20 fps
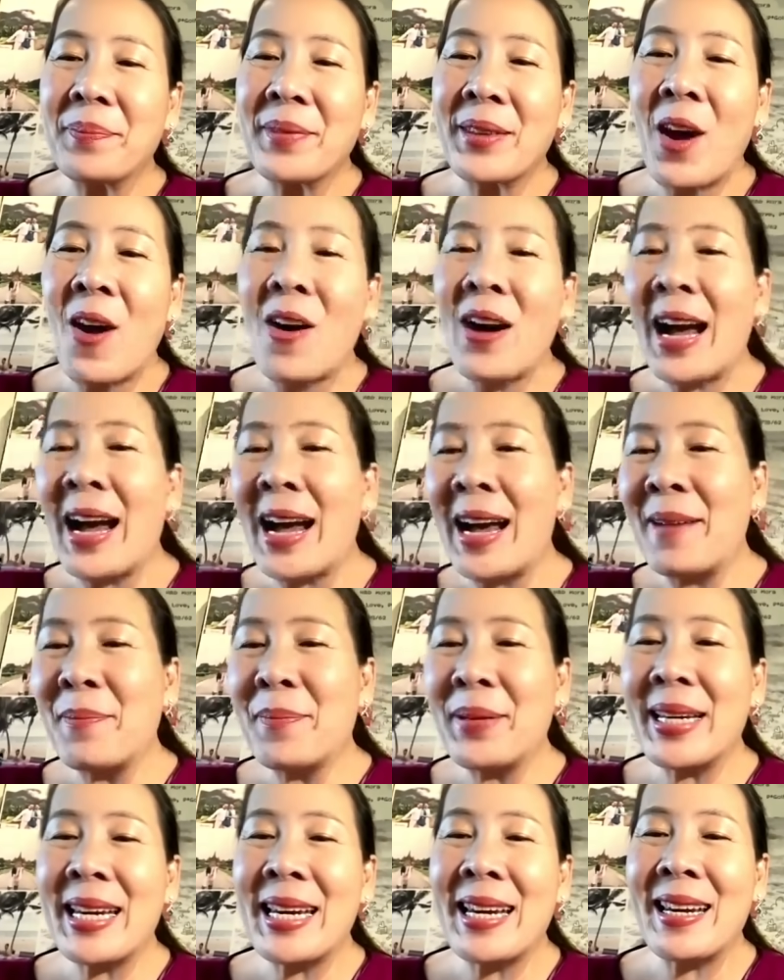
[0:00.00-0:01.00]
น้องคะ
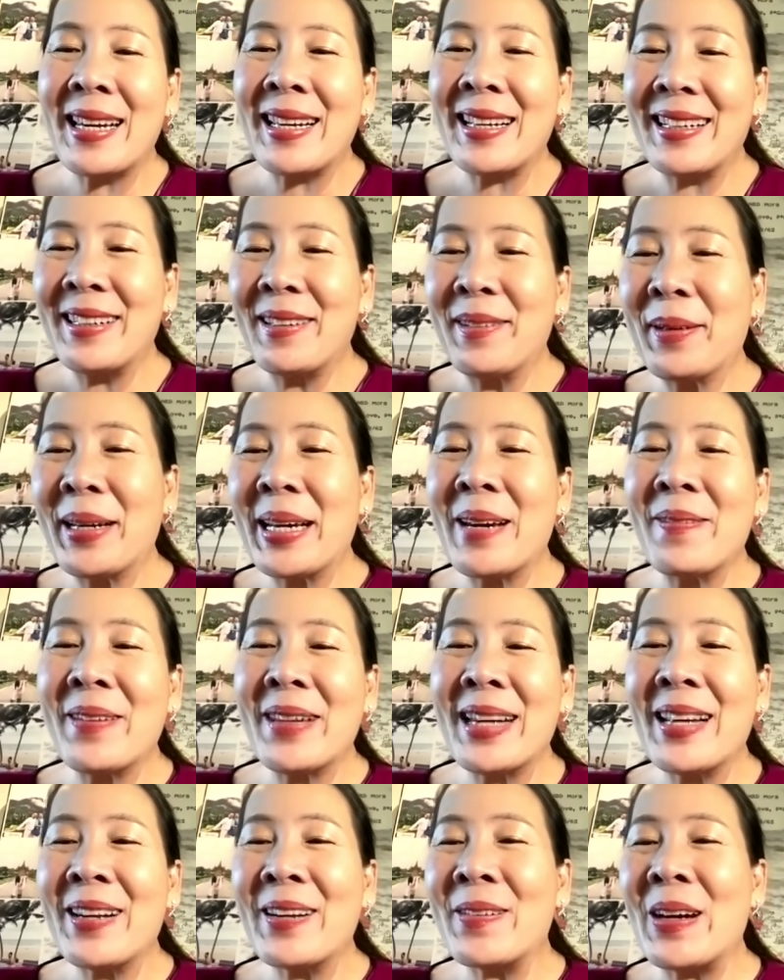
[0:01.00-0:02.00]
พี่พี่ไม่
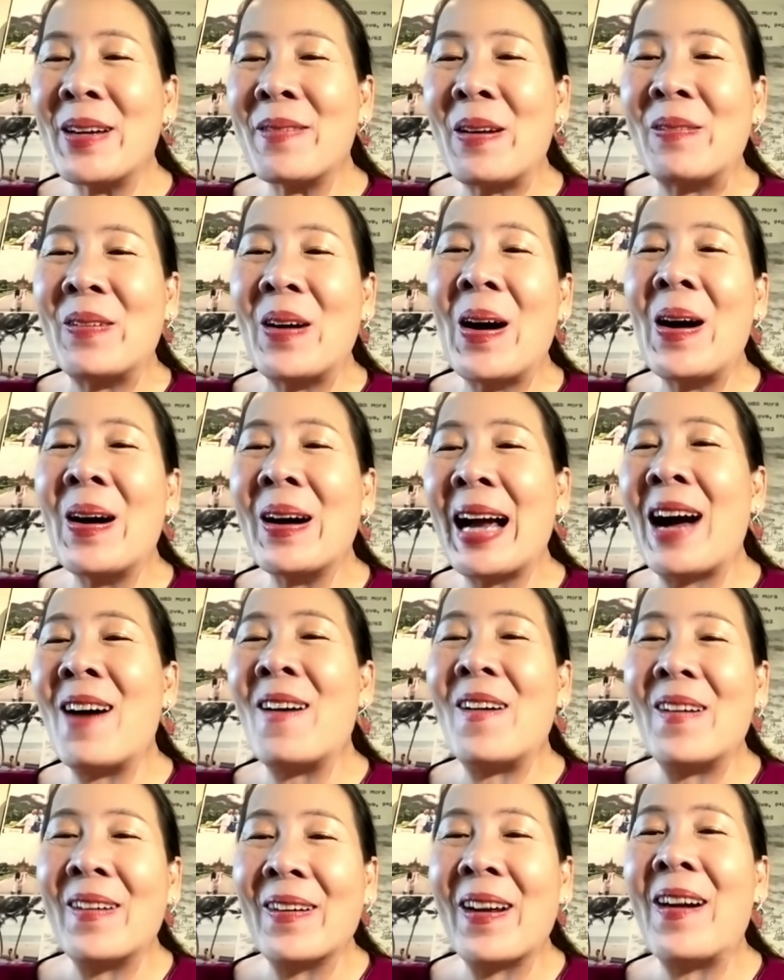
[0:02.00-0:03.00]
ได้รวยแบบพ่อเก่า
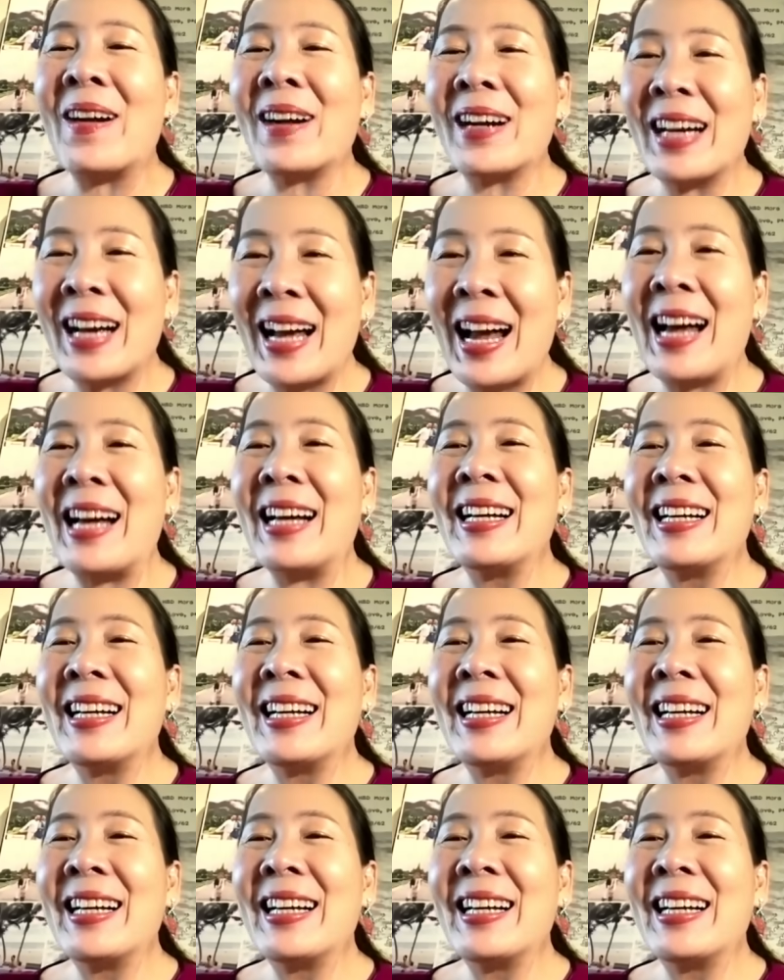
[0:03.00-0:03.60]
ของน้องนะคะ